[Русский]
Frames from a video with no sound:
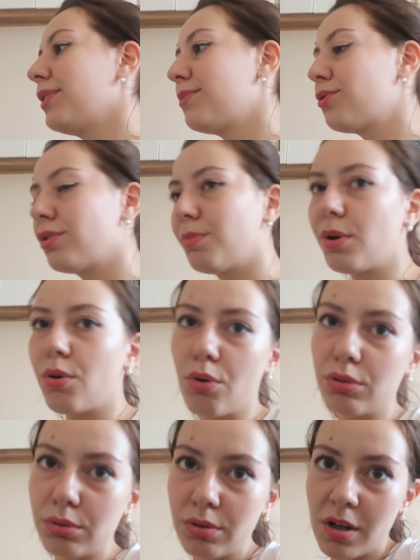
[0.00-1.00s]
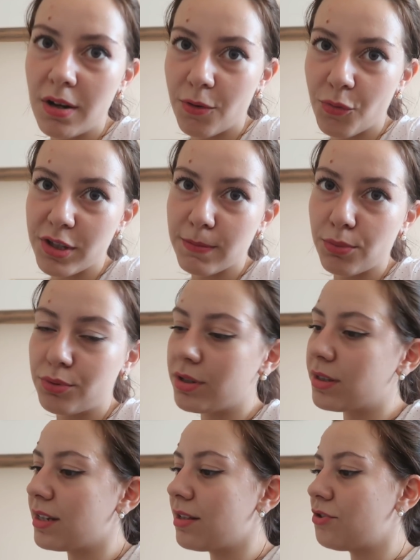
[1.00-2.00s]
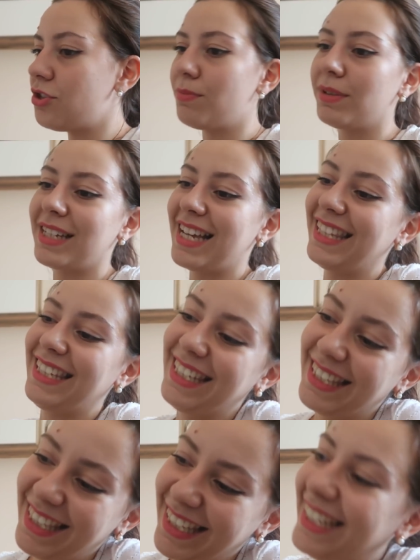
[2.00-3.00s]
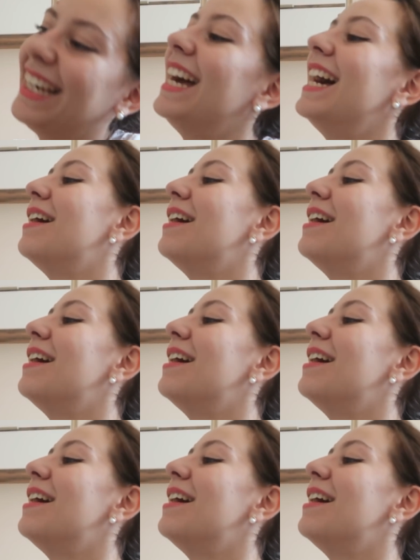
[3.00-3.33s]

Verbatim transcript: потому что походу у нас будет целый чемодан еды.